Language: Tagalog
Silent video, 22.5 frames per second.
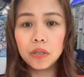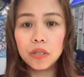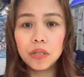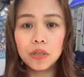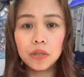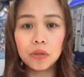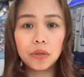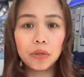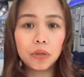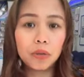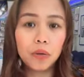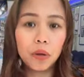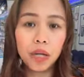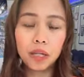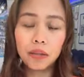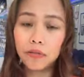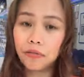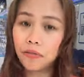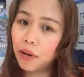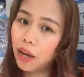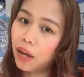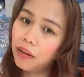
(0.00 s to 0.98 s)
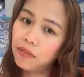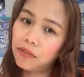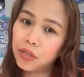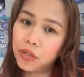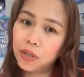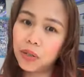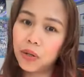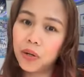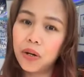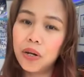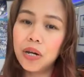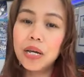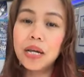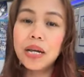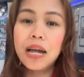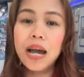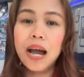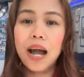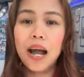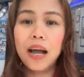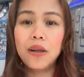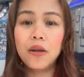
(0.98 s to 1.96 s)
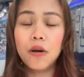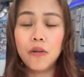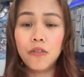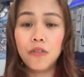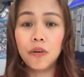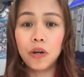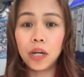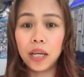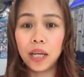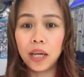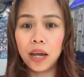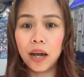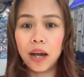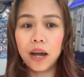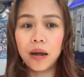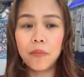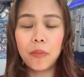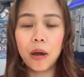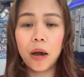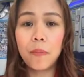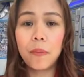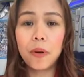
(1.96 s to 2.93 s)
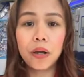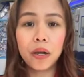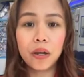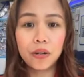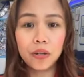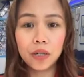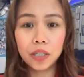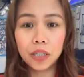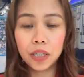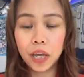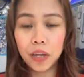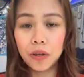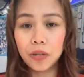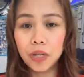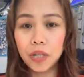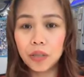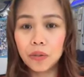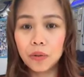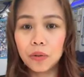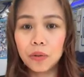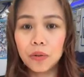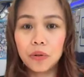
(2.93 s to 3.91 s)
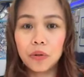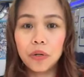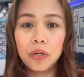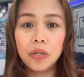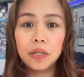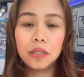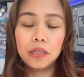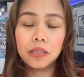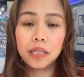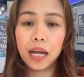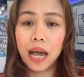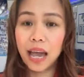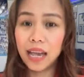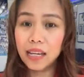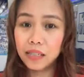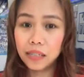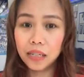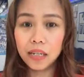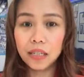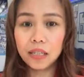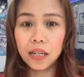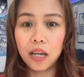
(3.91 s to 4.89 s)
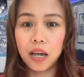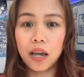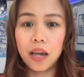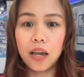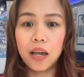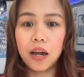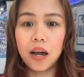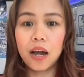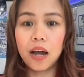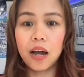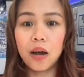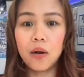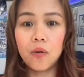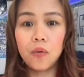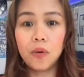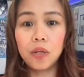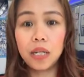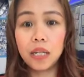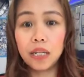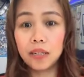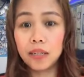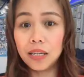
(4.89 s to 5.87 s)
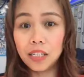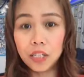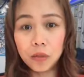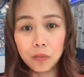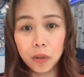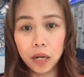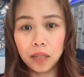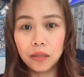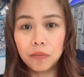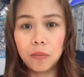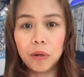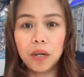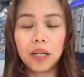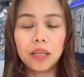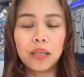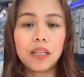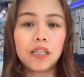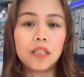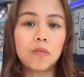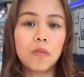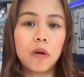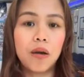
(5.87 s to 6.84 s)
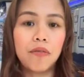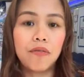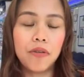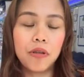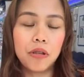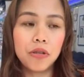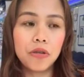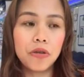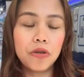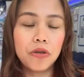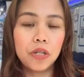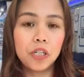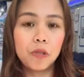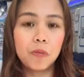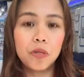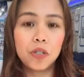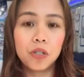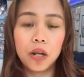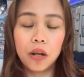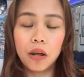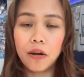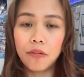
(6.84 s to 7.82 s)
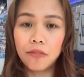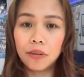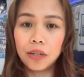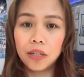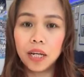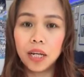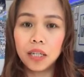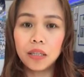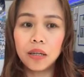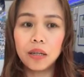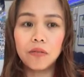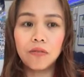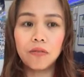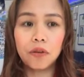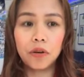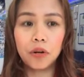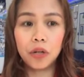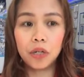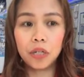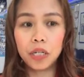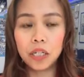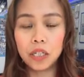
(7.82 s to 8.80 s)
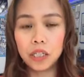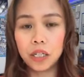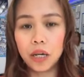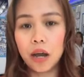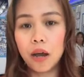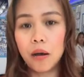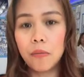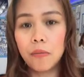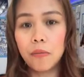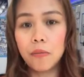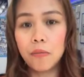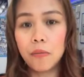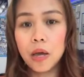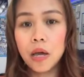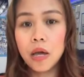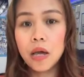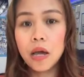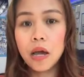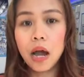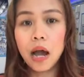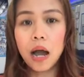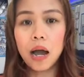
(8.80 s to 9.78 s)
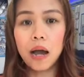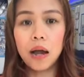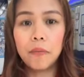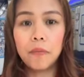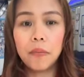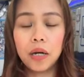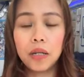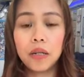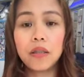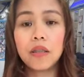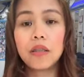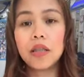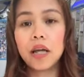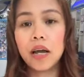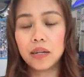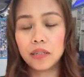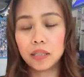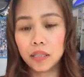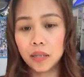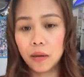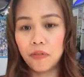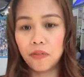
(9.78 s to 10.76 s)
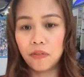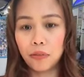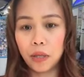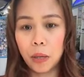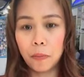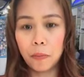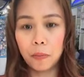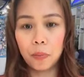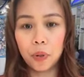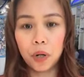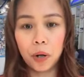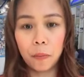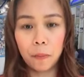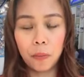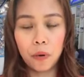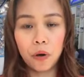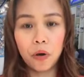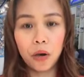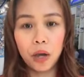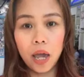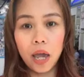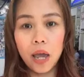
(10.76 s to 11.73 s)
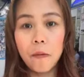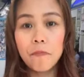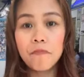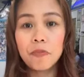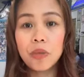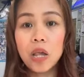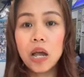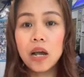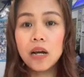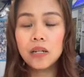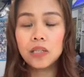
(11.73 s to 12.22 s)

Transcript: 965-99302-850 and hopefully uh, makapag-enroll tayo dito sa ICSA uh, ah, within this month para at least ma-avail niyo yung special offer natin for this um, uh, month ng September po. Okay?